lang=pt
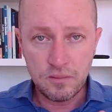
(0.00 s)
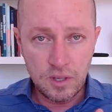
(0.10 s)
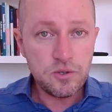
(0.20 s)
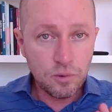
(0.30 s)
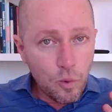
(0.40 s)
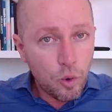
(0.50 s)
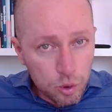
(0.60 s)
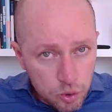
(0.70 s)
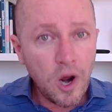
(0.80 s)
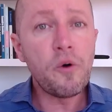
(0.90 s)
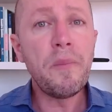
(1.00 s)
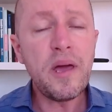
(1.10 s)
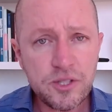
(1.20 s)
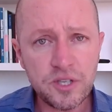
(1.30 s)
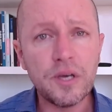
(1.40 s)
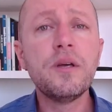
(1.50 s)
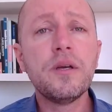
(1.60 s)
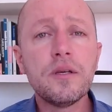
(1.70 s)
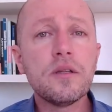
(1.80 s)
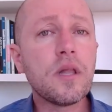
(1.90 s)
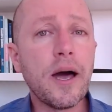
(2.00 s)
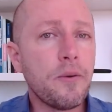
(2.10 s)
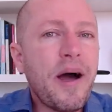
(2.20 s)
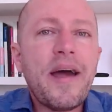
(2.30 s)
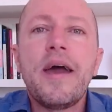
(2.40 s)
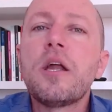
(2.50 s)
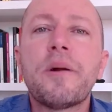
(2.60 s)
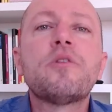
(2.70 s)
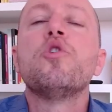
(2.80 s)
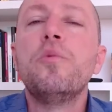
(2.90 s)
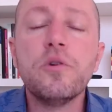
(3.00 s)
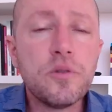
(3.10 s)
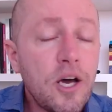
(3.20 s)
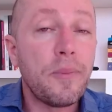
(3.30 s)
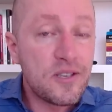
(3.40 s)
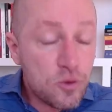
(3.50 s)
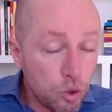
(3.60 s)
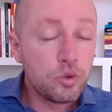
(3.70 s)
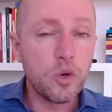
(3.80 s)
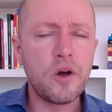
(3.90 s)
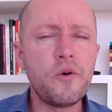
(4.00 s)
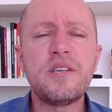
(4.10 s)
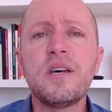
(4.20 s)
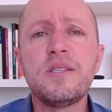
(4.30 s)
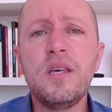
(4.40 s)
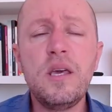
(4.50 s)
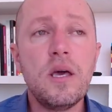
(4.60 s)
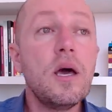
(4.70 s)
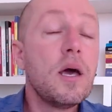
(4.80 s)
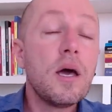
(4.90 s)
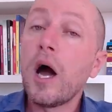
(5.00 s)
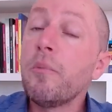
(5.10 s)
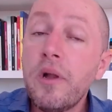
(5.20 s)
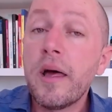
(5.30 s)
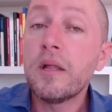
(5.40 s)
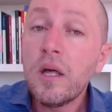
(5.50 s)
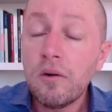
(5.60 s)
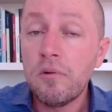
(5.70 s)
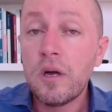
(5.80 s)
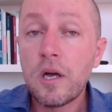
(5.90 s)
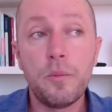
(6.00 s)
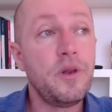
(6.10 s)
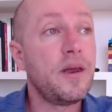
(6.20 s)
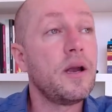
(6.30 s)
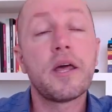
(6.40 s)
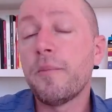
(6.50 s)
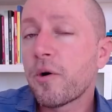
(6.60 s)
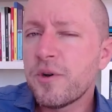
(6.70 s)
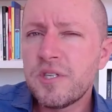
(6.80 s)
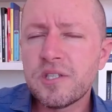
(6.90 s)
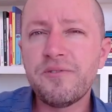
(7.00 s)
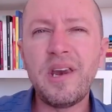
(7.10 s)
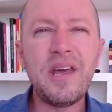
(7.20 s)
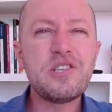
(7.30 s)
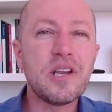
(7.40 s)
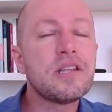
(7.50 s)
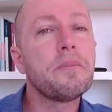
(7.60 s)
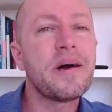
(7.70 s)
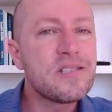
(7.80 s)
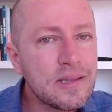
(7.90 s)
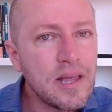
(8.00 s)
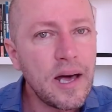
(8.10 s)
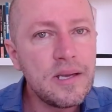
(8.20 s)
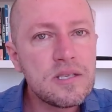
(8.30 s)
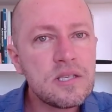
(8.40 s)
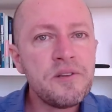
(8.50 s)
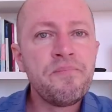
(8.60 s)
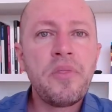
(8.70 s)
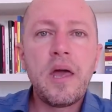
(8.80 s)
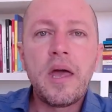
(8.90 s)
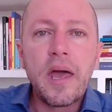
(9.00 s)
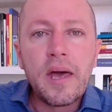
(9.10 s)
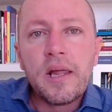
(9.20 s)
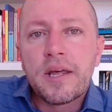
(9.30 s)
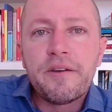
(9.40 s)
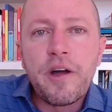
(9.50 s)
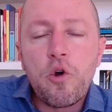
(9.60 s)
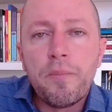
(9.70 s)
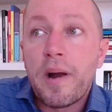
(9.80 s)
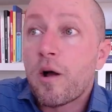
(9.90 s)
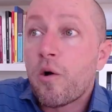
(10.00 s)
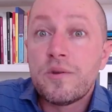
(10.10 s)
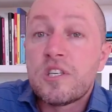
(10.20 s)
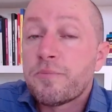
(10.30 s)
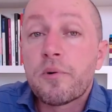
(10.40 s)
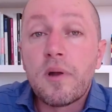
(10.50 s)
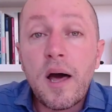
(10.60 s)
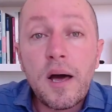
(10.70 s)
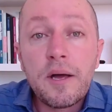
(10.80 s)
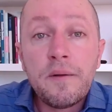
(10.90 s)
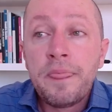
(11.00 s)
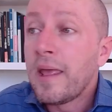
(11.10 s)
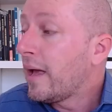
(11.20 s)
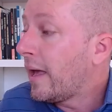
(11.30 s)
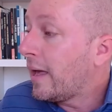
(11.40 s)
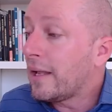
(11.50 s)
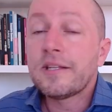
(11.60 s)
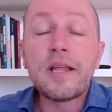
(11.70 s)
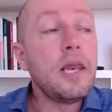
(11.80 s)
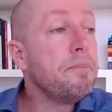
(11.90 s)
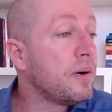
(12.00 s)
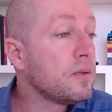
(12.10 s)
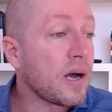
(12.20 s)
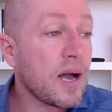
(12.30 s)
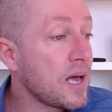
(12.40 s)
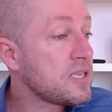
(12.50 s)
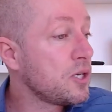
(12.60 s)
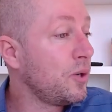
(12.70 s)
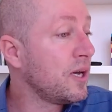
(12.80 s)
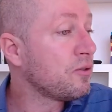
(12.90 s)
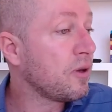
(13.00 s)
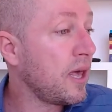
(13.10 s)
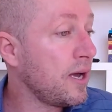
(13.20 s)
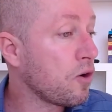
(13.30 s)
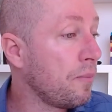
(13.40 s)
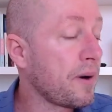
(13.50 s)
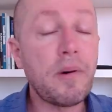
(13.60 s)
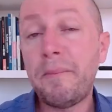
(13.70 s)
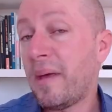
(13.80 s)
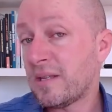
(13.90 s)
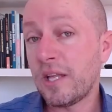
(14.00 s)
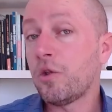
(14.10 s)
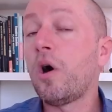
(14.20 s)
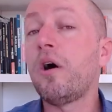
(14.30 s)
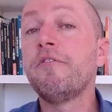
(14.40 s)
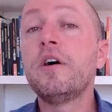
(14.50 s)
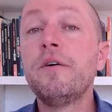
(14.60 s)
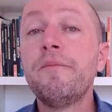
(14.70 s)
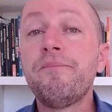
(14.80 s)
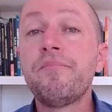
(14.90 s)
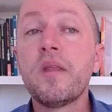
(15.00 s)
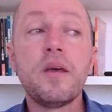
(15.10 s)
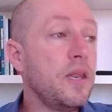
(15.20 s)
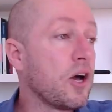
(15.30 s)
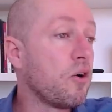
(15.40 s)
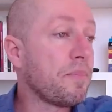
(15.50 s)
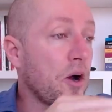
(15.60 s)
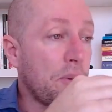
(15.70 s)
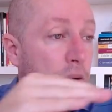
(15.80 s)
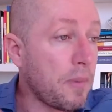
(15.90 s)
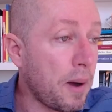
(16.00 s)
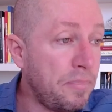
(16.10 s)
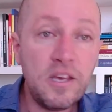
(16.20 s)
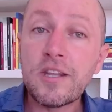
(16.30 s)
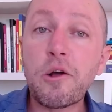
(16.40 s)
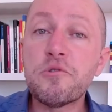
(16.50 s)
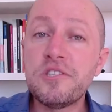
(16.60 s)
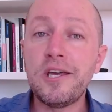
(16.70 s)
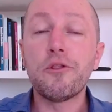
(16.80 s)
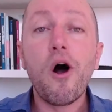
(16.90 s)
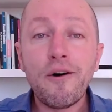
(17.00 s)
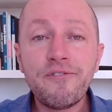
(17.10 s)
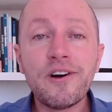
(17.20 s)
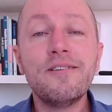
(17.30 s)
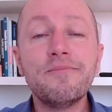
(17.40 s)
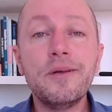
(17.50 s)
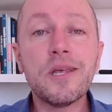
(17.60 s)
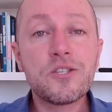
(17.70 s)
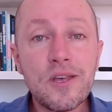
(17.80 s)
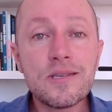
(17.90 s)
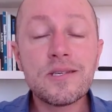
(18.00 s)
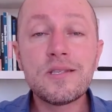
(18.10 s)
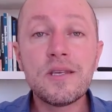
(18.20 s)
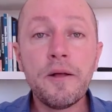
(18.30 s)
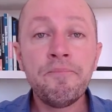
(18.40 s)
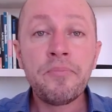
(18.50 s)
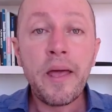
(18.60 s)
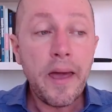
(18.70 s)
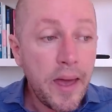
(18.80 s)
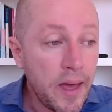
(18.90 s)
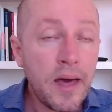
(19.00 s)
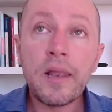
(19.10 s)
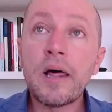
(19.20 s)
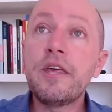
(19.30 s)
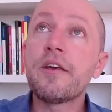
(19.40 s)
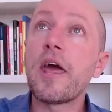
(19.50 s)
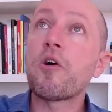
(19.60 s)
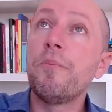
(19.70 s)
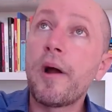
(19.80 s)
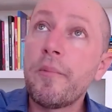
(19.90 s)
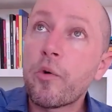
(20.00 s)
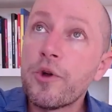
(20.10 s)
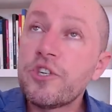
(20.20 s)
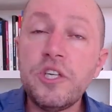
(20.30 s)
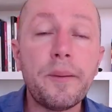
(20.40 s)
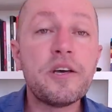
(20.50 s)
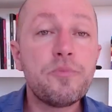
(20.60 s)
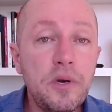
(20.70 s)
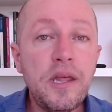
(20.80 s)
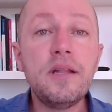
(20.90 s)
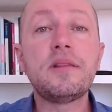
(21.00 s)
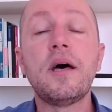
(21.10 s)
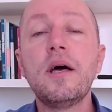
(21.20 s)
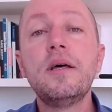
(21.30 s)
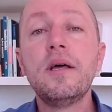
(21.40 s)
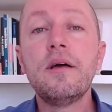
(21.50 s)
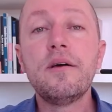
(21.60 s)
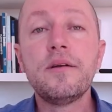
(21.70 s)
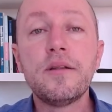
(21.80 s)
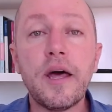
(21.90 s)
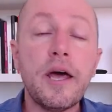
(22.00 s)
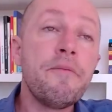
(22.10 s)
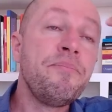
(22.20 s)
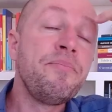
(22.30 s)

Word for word: Isso culturalmente, tá? É uma regra para todo mundo? Não, mas culturalmente é assim. A mulher não. A mulher ela quer uma coisinha diferente, ela tem mais detalhes. Ela que vai comprar coisas para o lar. Ela que está limpando a casa e olhando, queria comprar uma mesa nova, queria comprar uma, uma pia da cozinha nova, muitas vezes. ela que quer comprar uma cortina mais bonita, né?